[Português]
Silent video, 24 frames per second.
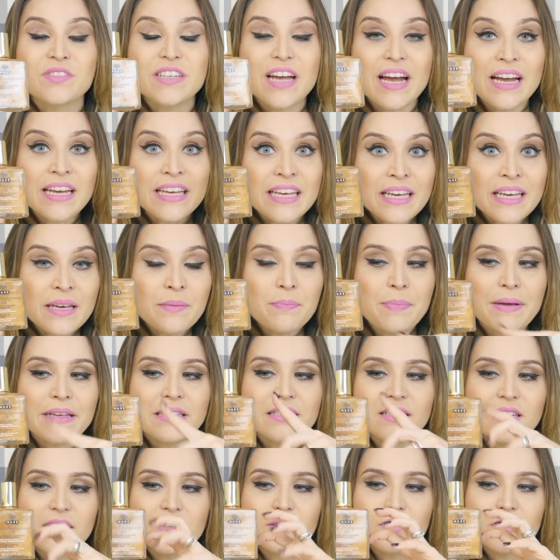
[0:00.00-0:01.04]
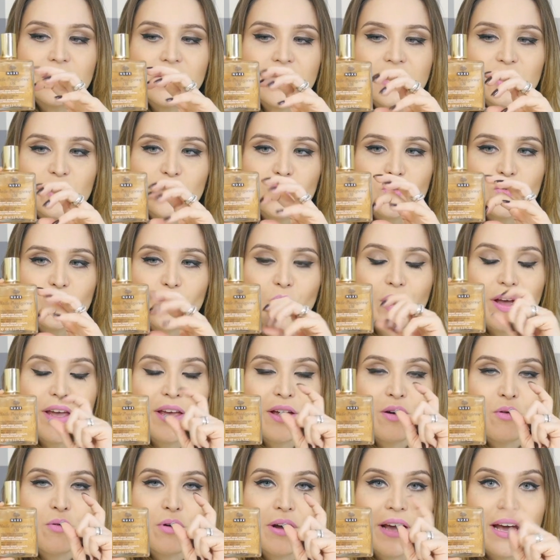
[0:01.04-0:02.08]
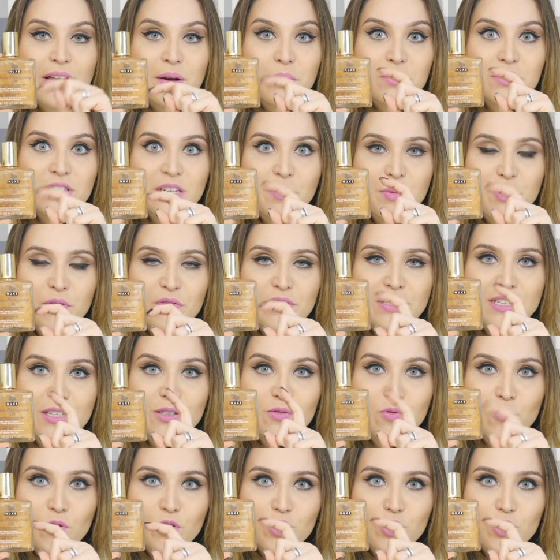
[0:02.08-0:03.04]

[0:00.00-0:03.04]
E aí, pensando nisso, eu quero mostrar para vocês um